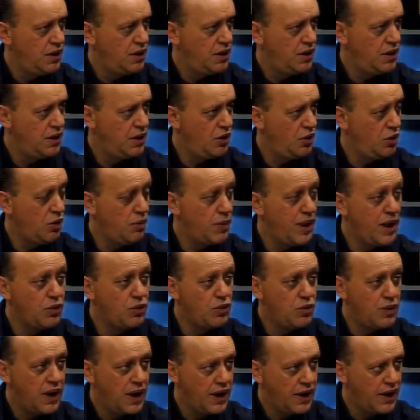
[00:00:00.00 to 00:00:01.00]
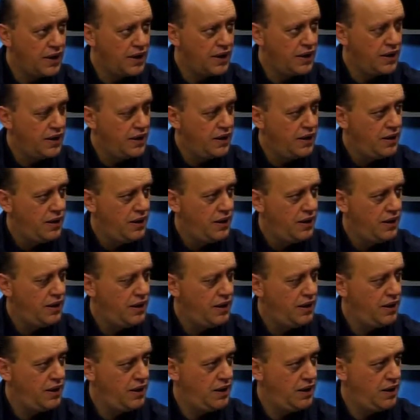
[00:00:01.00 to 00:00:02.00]
Eh, lo va a jugar
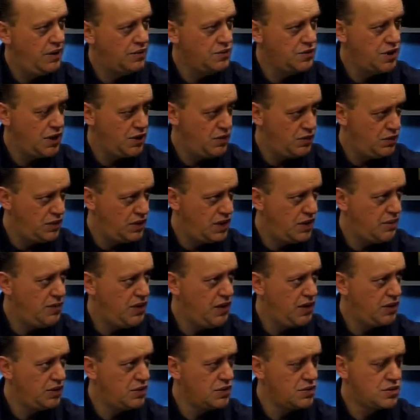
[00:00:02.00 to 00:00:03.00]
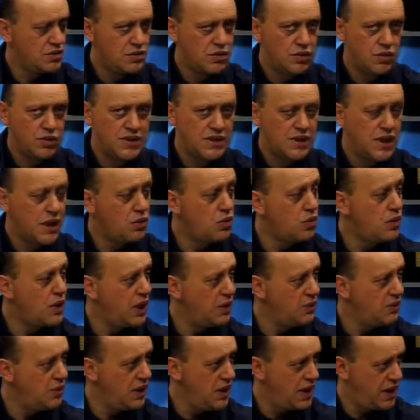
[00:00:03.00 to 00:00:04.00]
eh, en los ayuntamientos, lo está
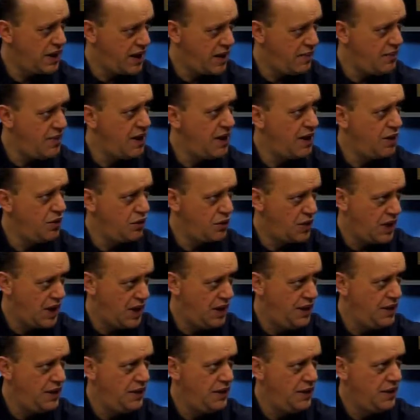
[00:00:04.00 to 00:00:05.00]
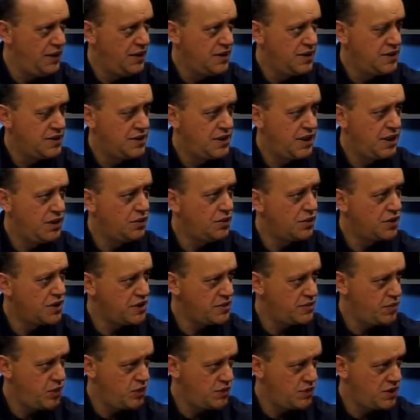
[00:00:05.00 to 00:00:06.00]
jugando en la Cámara local, siendo
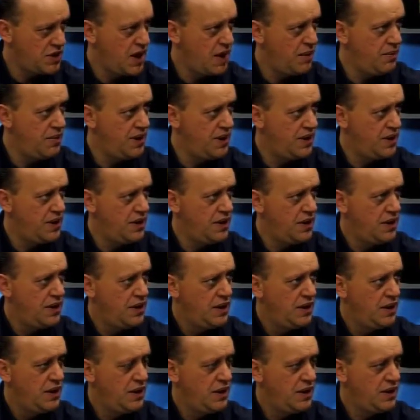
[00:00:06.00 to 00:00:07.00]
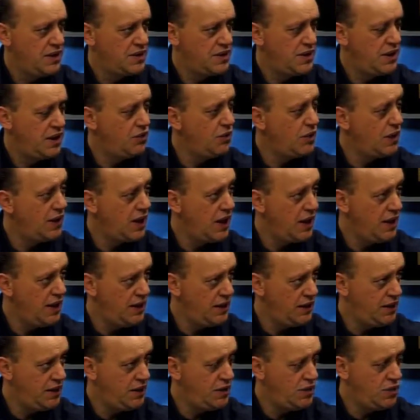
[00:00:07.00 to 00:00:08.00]
responsable, eh, siendo
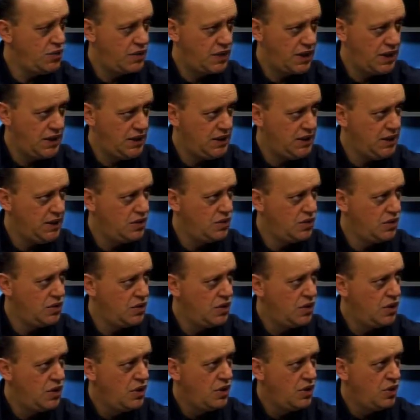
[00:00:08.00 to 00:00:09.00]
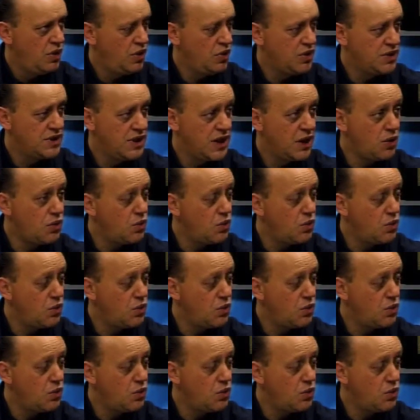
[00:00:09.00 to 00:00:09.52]
analítico, crítico. Lo está